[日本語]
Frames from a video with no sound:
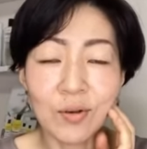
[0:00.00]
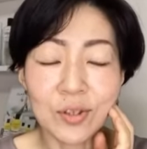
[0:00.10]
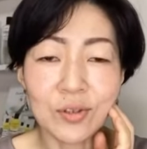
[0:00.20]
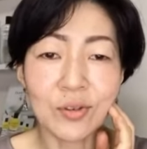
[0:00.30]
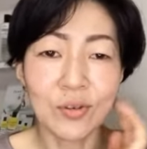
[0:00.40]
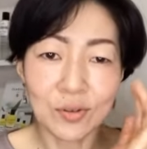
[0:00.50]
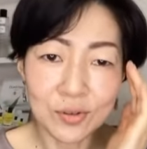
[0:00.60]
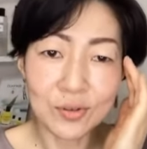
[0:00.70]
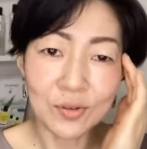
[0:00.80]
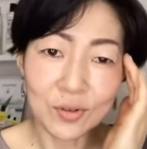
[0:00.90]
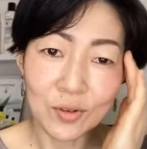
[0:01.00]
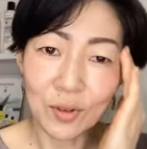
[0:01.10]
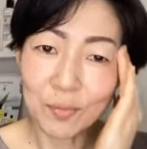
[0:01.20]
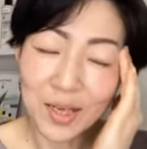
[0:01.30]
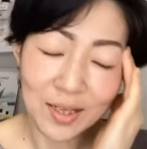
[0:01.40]
お仕事中ちょっ
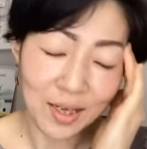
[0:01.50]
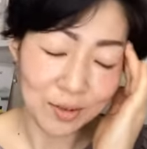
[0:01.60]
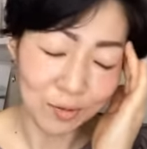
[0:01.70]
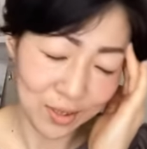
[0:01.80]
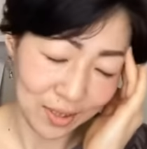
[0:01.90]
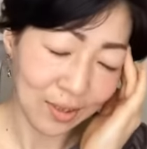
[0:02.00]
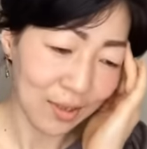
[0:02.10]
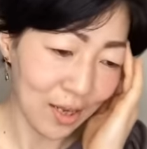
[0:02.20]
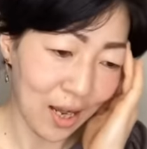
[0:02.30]
と見えない時